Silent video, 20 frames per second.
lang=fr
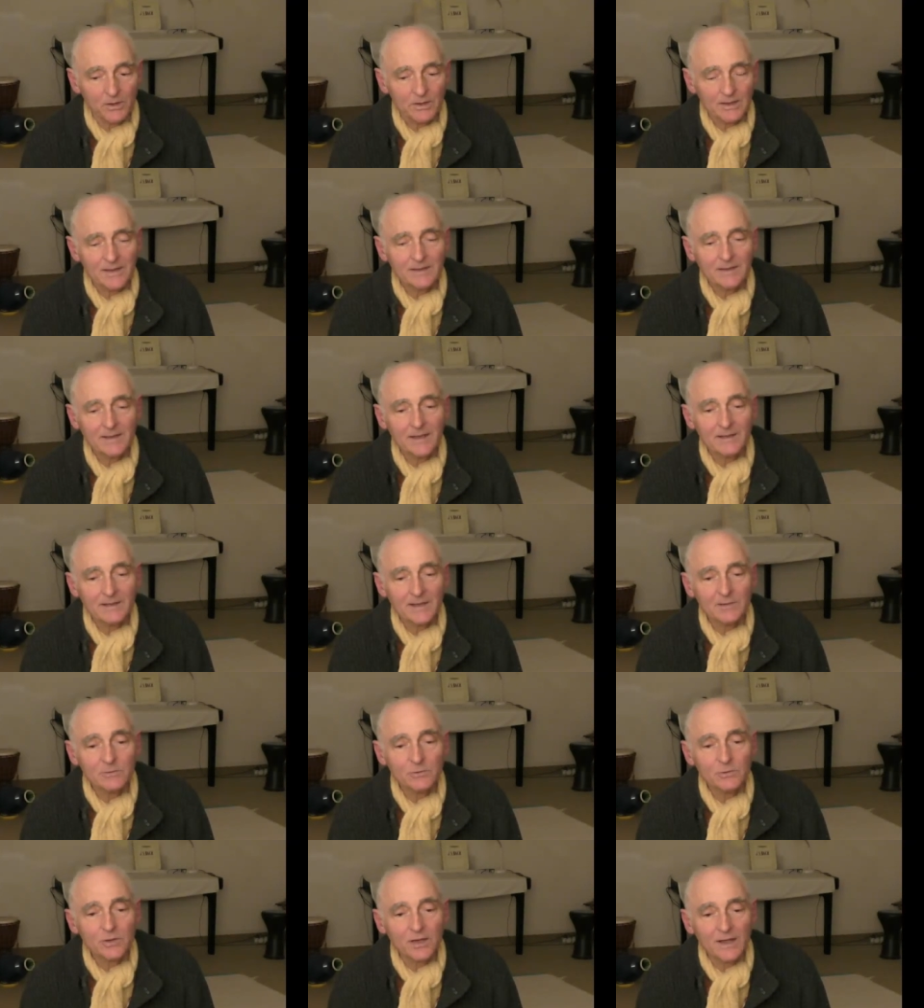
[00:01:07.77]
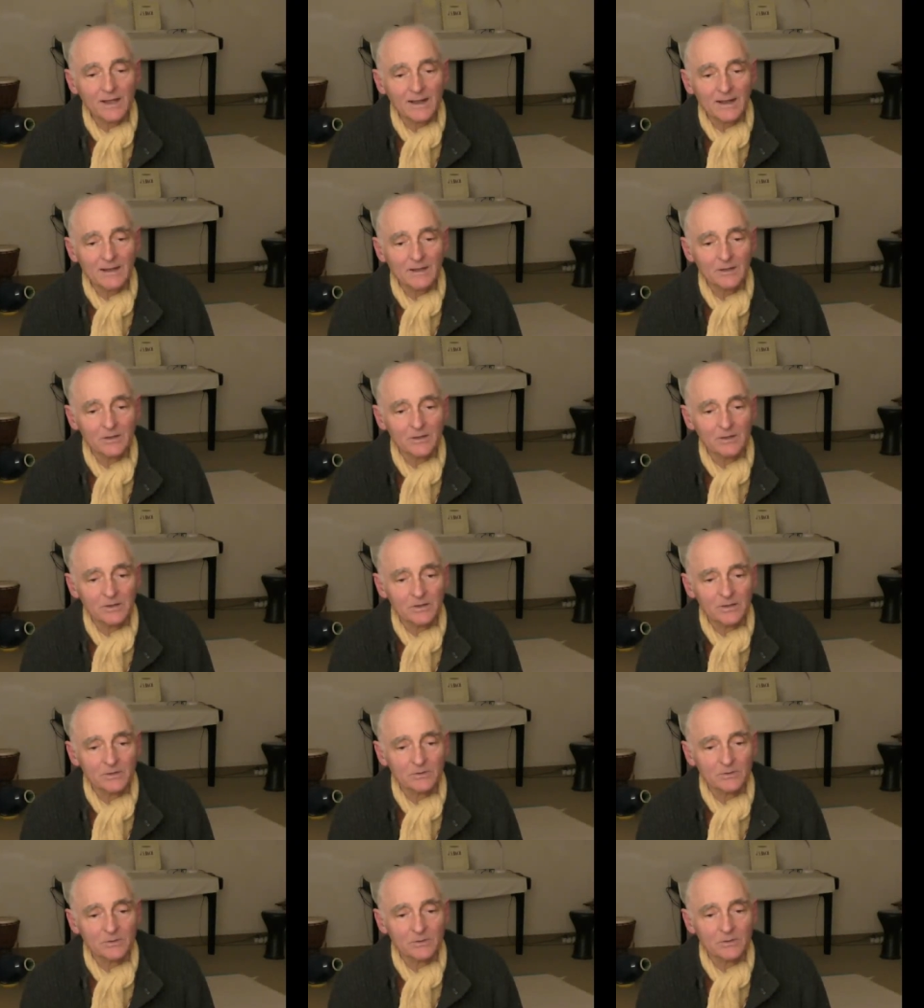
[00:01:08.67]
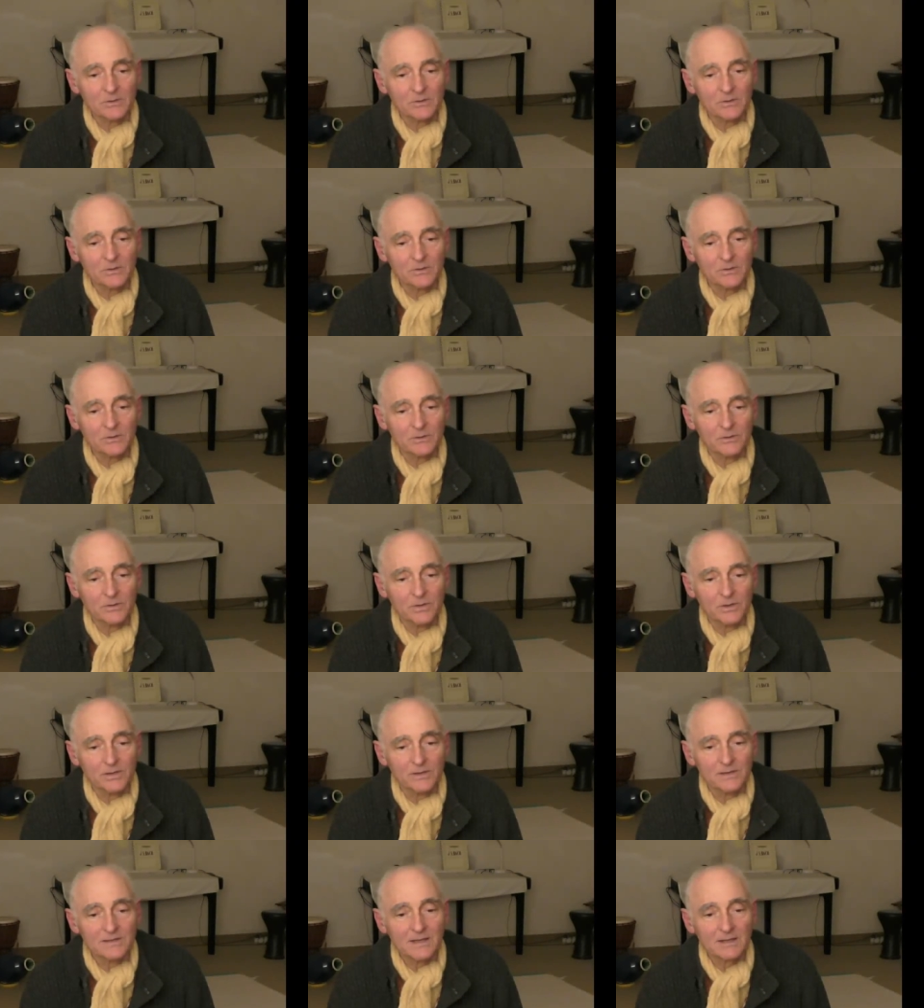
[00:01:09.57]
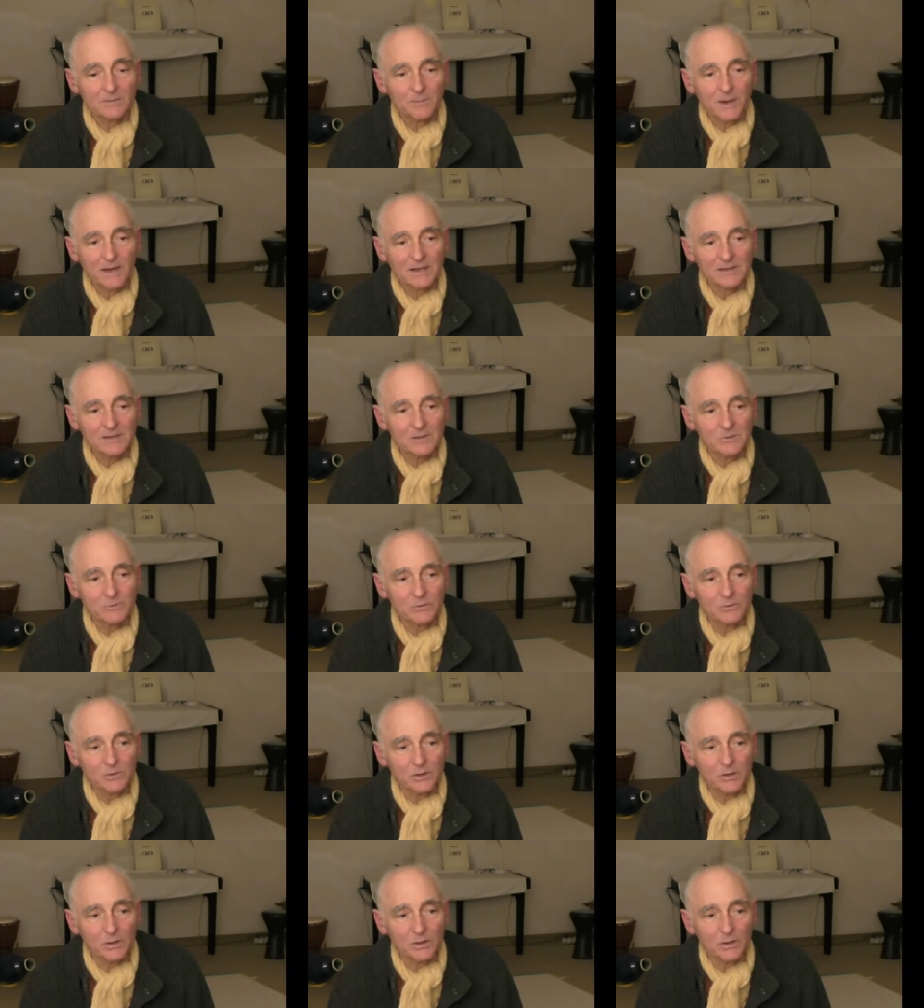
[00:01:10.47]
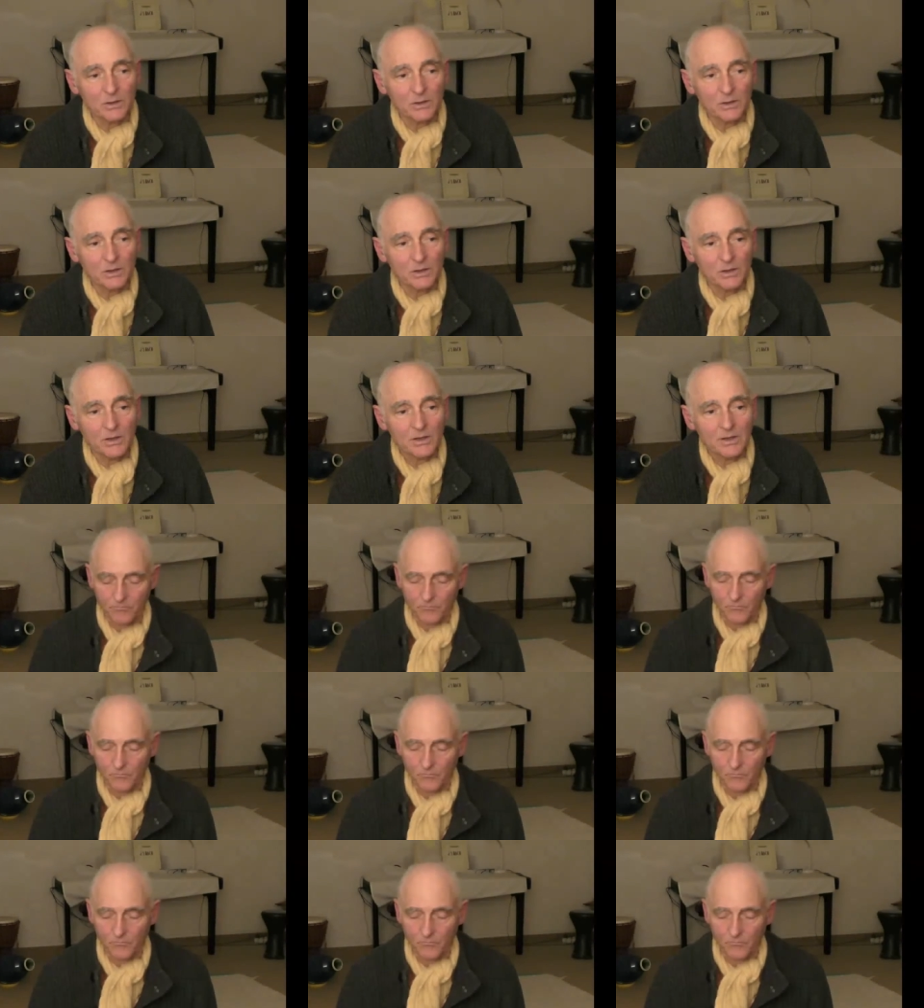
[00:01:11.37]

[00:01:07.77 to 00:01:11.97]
l'état naturel de cette partie du corps.